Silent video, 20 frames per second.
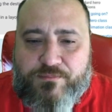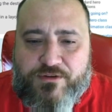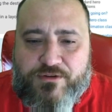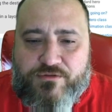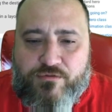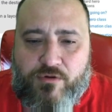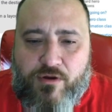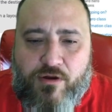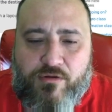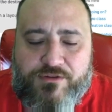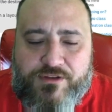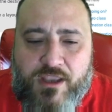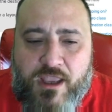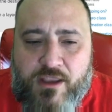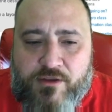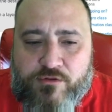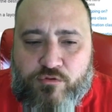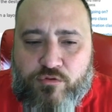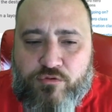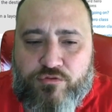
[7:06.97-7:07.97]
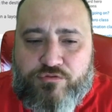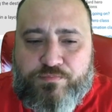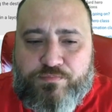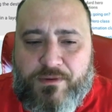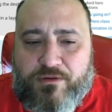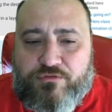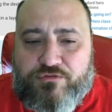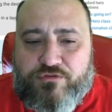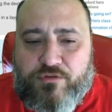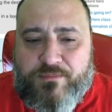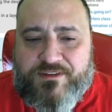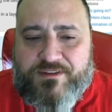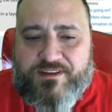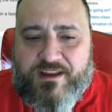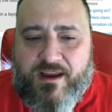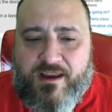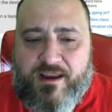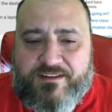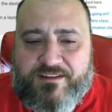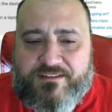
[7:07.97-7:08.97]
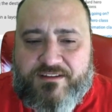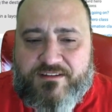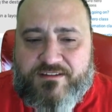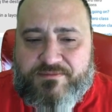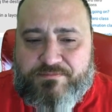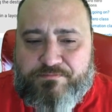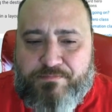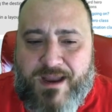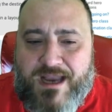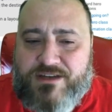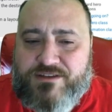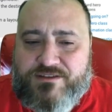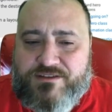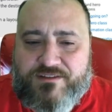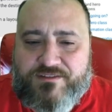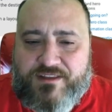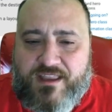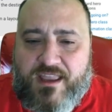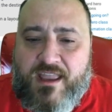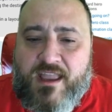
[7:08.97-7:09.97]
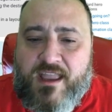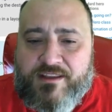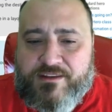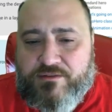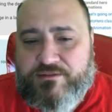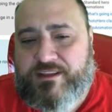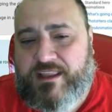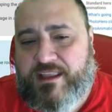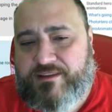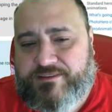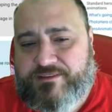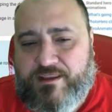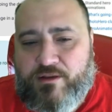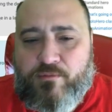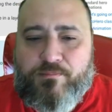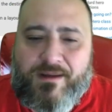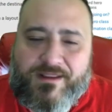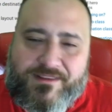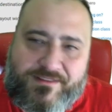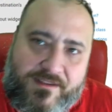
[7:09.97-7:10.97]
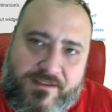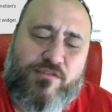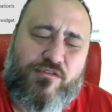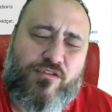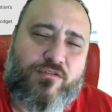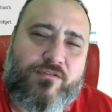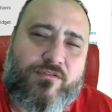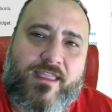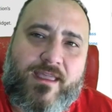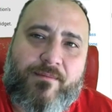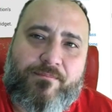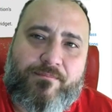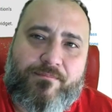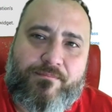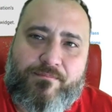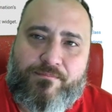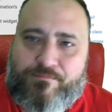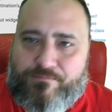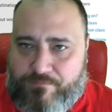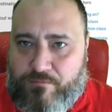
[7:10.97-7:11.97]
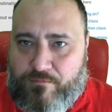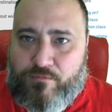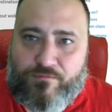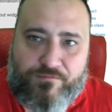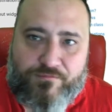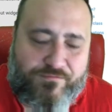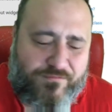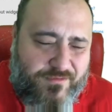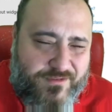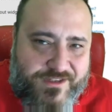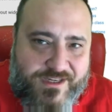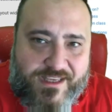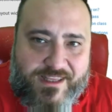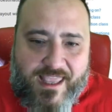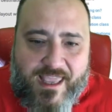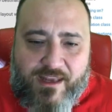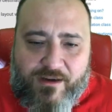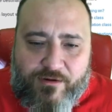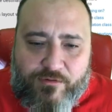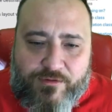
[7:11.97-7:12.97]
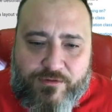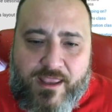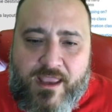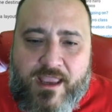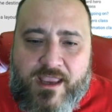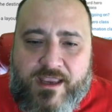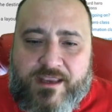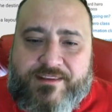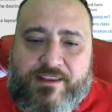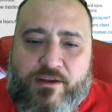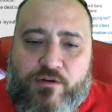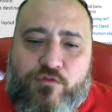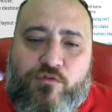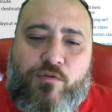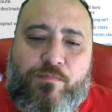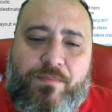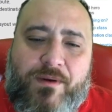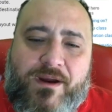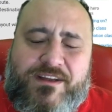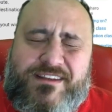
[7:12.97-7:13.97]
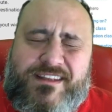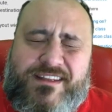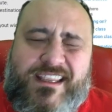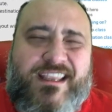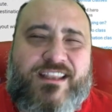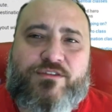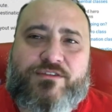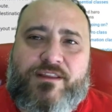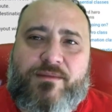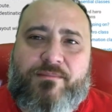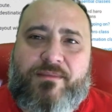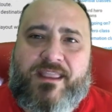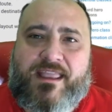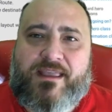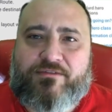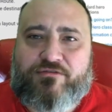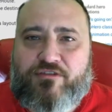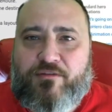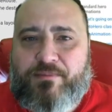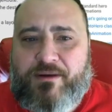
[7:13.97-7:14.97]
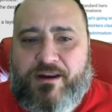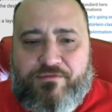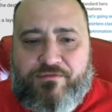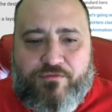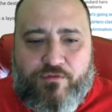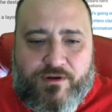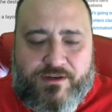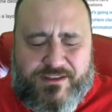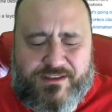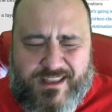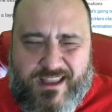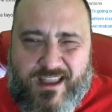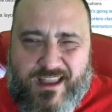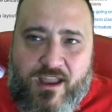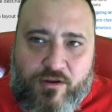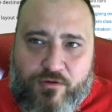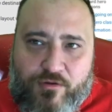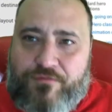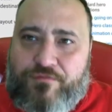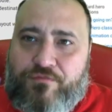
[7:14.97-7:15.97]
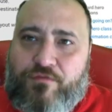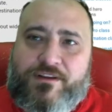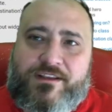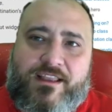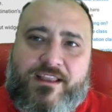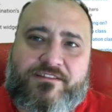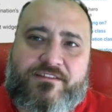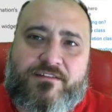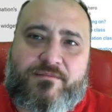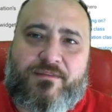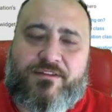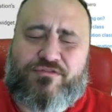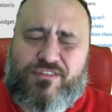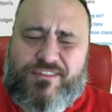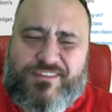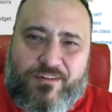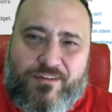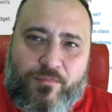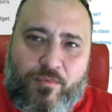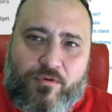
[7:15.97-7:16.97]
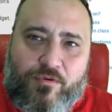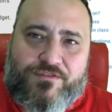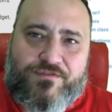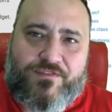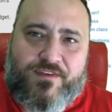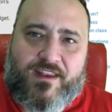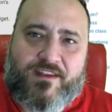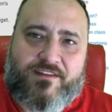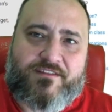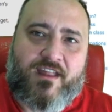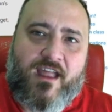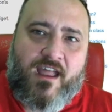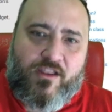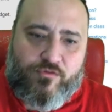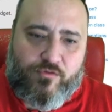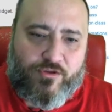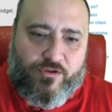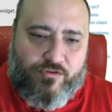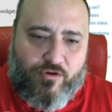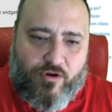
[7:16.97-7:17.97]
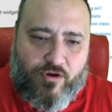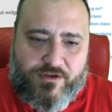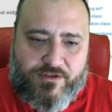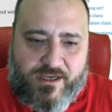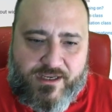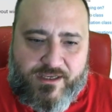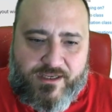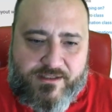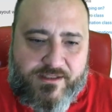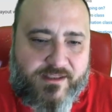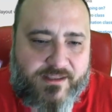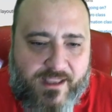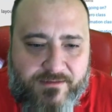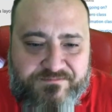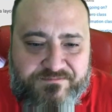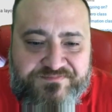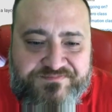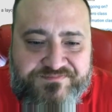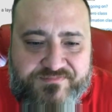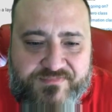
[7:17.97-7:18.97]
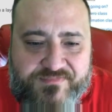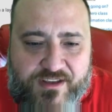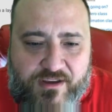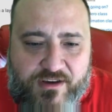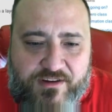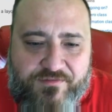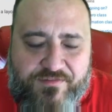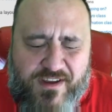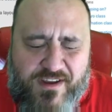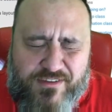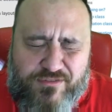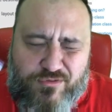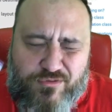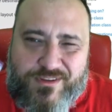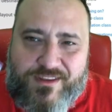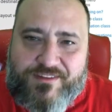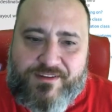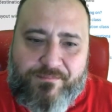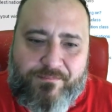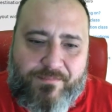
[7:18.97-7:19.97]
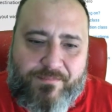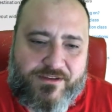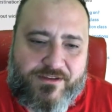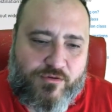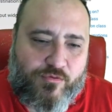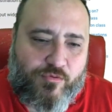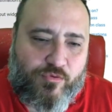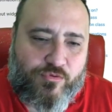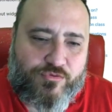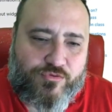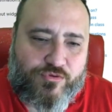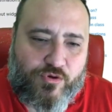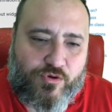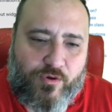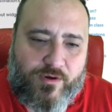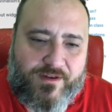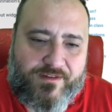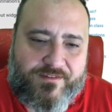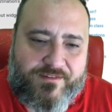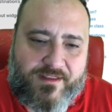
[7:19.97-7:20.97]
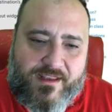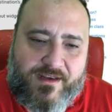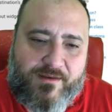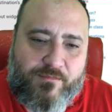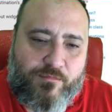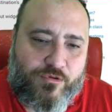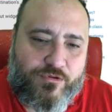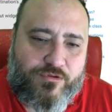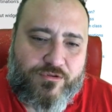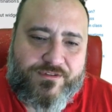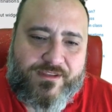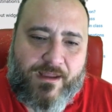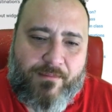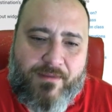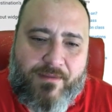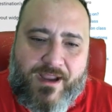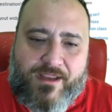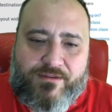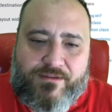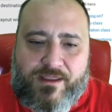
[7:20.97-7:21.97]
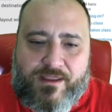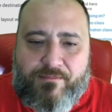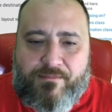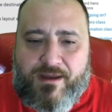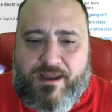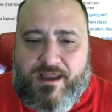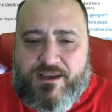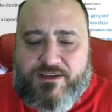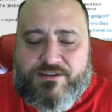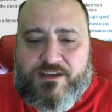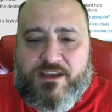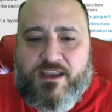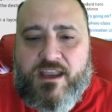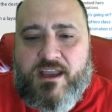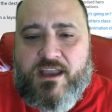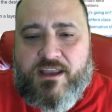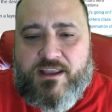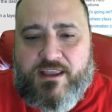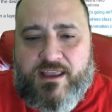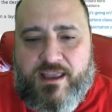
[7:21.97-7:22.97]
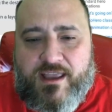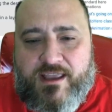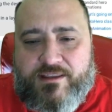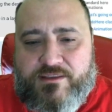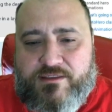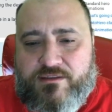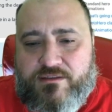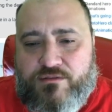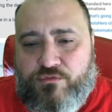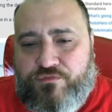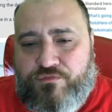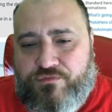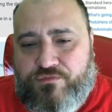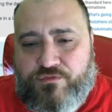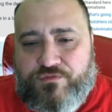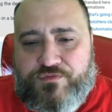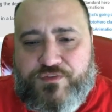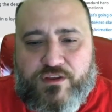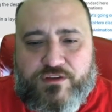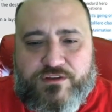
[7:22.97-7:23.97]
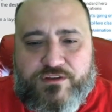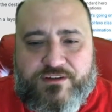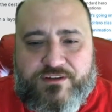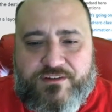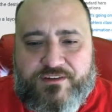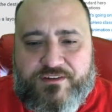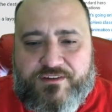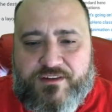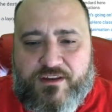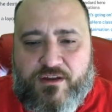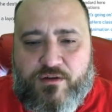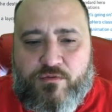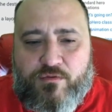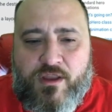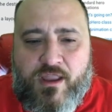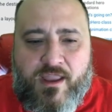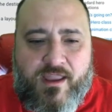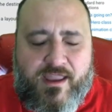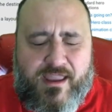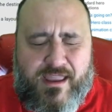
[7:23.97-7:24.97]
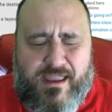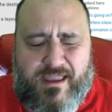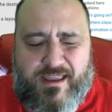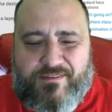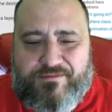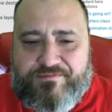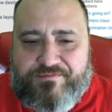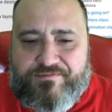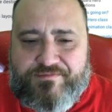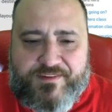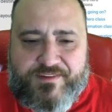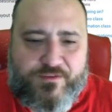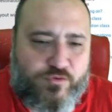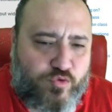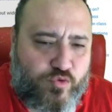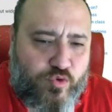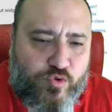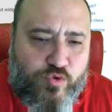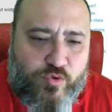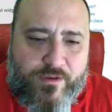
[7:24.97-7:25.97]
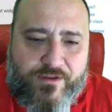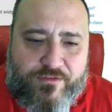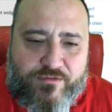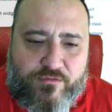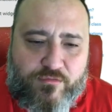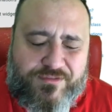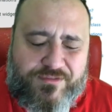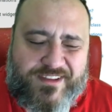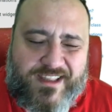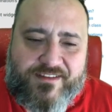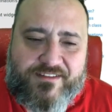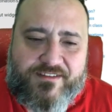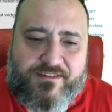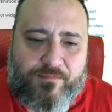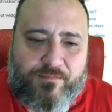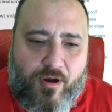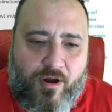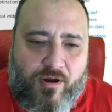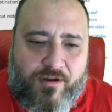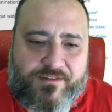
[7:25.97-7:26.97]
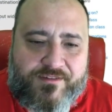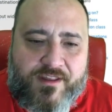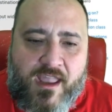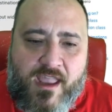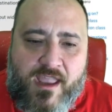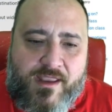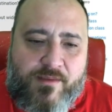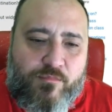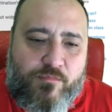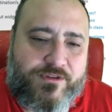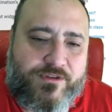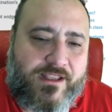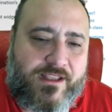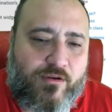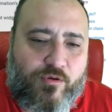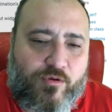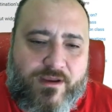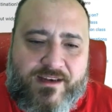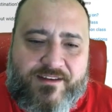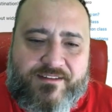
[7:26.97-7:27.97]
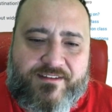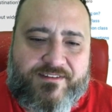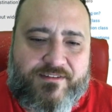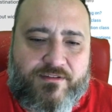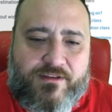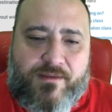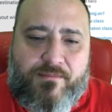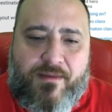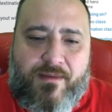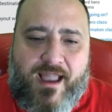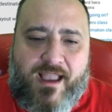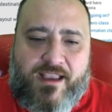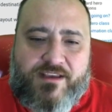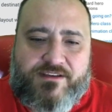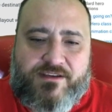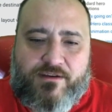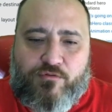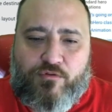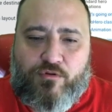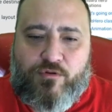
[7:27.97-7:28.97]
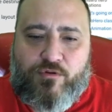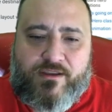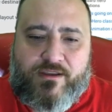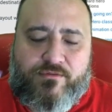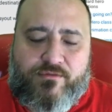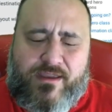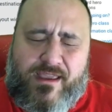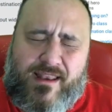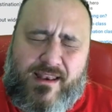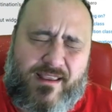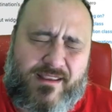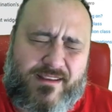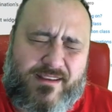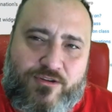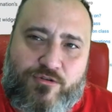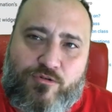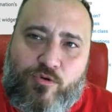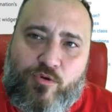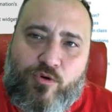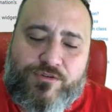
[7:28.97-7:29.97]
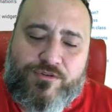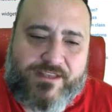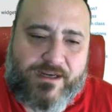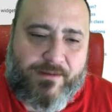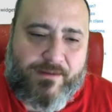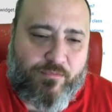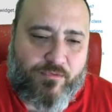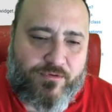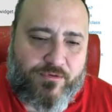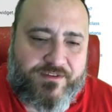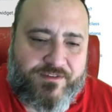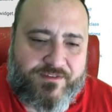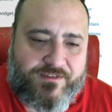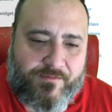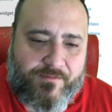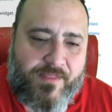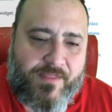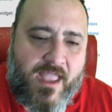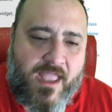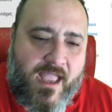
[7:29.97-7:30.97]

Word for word: Page Route, para customizar essas páginas, né? Então tem, tem o Material, que é genérico, né? E tem o Cupertino também, que é só para iPhone, tá? Para iPhone as animações são um pouco diferentes do Android ainda, tá? Então ele faz toda essa parte de controles, né? Ele muda o tamanho da imagem, é, no, no, final da transição, é, fazendo tudo isso com size de box e muda a localização da imagem, colocando ela em outra posição.